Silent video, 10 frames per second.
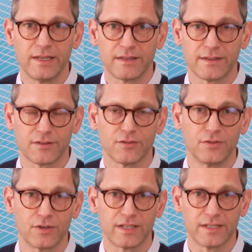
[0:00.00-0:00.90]
das auch
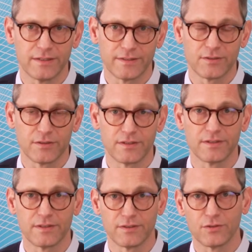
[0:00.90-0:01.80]
wirklich ist. Und
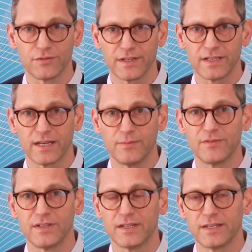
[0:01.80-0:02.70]
insofern haben
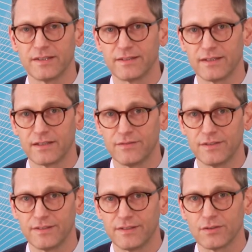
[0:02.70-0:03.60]
wir ein
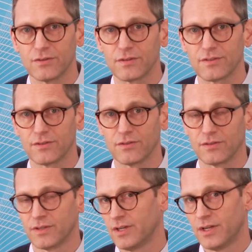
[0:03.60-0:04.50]
Zertifizierungs-
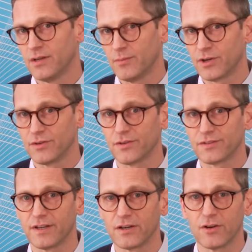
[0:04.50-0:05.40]
und man könnte auch
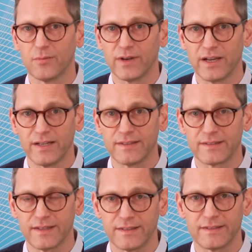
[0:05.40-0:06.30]
sagen
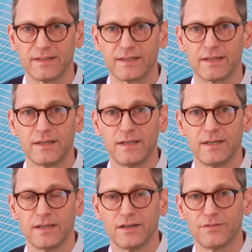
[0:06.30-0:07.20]

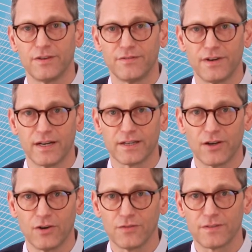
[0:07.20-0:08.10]
Compliance-Testing-Verfahren
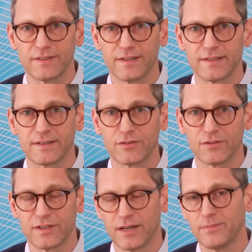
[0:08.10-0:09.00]
aufgesetzt
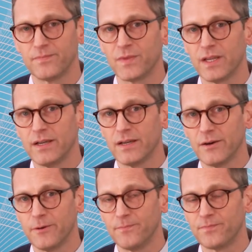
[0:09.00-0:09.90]
und haben
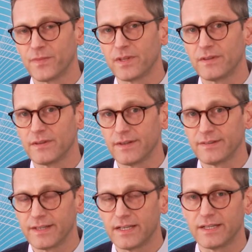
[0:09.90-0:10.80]
ähm,
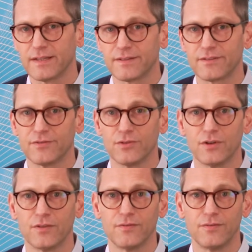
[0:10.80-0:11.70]
tatsächlich jetzt
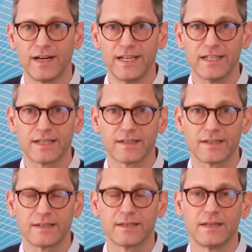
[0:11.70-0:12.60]
vor
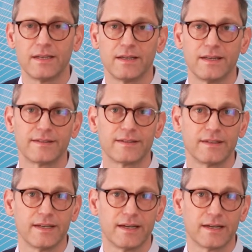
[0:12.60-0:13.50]
Weihnachten
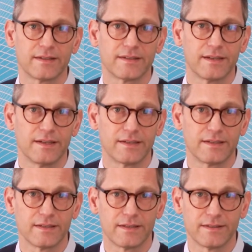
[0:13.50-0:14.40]
letzten Jahres
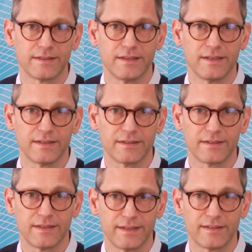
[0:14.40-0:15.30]
halt das
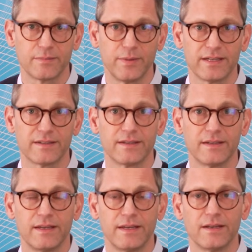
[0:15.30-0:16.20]
IDS-Testbed
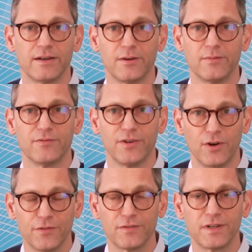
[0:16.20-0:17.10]
ähm,
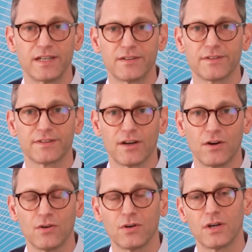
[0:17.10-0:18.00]
veröffentlicht, was
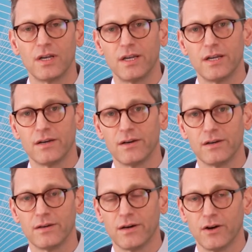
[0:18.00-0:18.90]
auch äh,
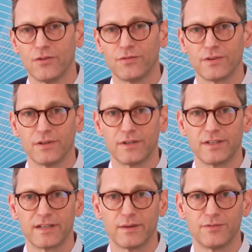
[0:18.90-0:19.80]
auf äh,
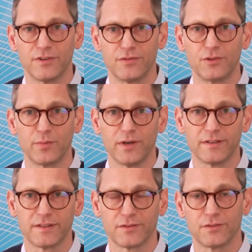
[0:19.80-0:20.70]
GitHub verfügbar
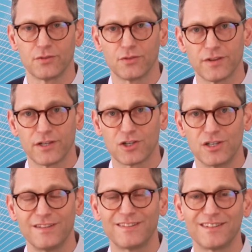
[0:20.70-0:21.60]
ist. Also insofern
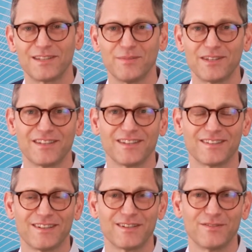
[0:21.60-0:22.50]
schließt sich mit der
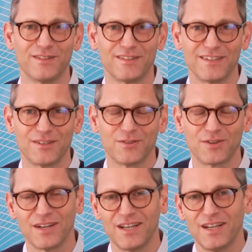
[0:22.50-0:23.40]

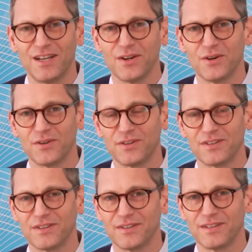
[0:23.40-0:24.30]
Zertifizierung
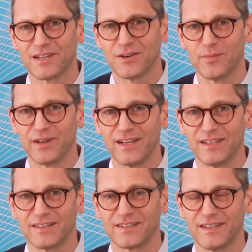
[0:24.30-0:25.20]
und äh, der
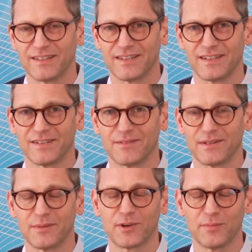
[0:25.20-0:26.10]
Compliance Testing,
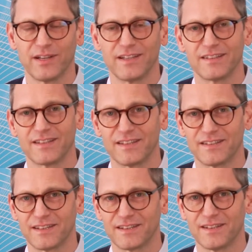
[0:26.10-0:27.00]
dem Compliance
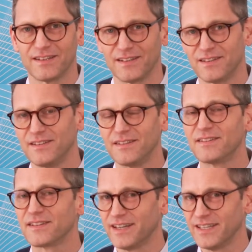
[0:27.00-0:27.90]
Testing dann
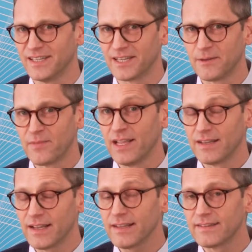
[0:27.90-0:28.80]
dieses Dreieck.
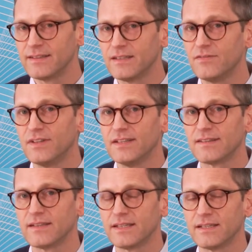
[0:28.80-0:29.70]
Das sind die
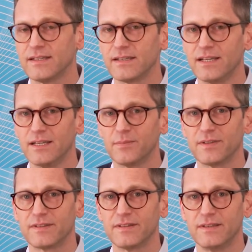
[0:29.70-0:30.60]
wesentlichen
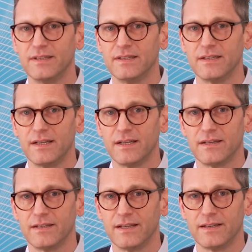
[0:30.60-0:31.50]
Ergebnisse, die
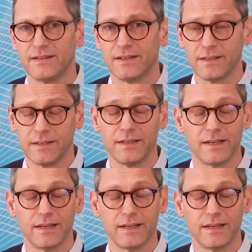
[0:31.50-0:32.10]
die EDS